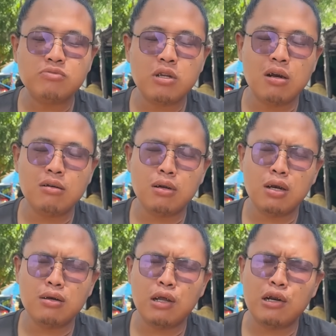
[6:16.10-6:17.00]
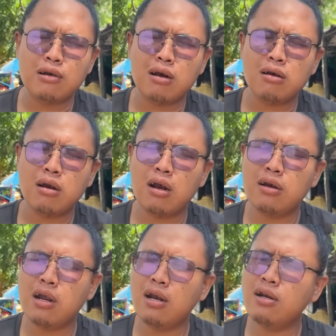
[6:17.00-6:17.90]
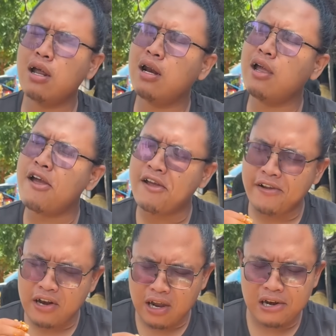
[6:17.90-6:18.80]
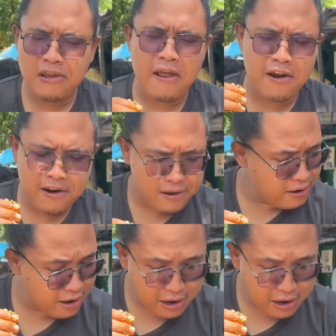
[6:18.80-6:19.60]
Nale nale nale nale nale nale nale enak kali enak kali enak